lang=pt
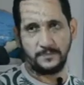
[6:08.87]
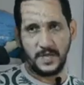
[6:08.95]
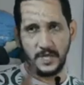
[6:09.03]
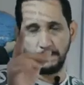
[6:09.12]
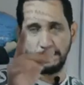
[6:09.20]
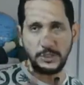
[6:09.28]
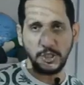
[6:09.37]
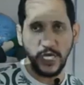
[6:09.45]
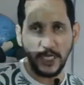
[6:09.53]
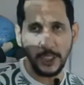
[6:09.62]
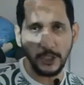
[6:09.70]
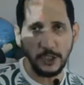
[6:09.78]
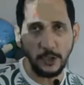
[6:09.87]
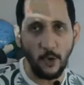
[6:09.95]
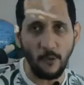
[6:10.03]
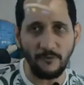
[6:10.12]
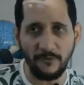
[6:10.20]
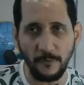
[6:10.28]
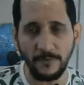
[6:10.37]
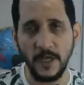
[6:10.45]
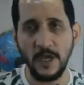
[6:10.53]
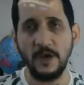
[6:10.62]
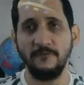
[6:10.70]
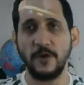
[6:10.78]
Repetindo aqui de novo,
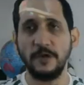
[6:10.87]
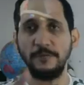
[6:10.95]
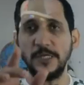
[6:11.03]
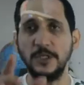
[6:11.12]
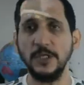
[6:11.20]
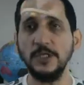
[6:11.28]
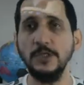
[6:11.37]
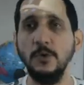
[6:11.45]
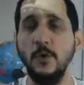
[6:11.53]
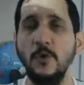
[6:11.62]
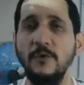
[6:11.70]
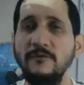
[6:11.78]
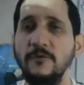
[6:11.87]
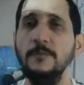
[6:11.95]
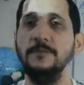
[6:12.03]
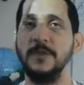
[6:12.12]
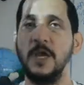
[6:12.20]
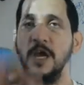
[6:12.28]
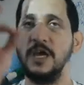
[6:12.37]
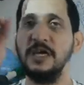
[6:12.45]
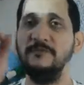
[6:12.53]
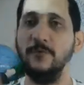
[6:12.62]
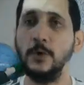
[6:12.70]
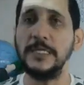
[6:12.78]
vou repetir de novo e
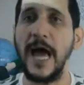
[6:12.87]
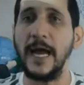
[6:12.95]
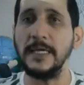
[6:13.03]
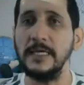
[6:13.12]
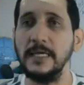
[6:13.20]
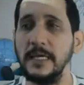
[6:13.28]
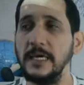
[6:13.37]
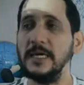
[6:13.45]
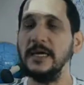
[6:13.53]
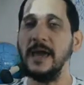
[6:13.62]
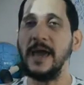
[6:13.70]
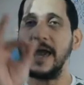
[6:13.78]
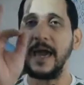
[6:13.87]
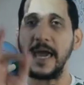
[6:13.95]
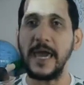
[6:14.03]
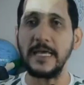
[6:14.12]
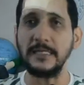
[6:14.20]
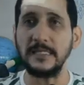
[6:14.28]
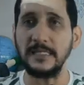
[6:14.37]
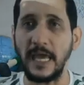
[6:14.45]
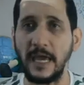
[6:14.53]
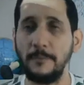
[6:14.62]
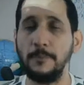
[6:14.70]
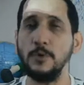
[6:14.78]
vou dar aqui
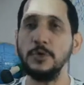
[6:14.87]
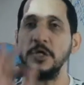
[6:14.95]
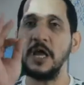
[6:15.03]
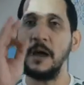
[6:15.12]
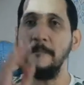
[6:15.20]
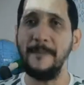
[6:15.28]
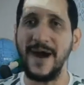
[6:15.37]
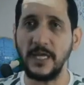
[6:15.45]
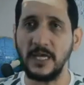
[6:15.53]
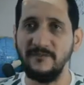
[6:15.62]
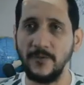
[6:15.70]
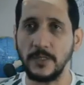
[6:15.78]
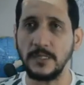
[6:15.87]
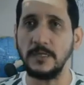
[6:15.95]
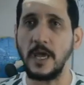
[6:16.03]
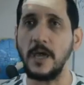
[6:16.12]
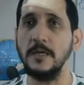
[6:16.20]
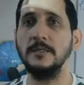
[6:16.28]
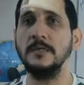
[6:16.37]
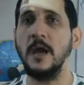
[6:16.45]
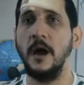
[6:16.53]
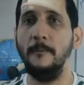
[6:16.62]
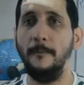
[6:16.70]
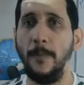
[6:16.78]
exemplos para que vocês
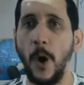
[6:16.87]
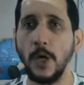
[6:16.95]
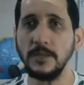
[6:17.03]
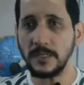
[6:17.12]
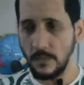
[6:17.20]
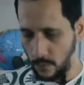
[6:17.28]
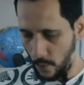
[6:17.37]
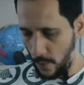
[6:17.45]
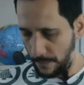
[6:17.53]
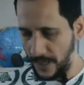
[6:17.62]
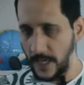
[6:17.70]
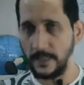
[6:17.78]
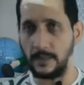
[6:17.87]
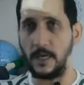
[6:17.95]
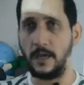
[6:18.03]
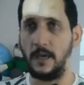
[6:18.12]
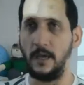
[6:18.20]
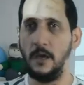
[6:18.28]
possam compreender.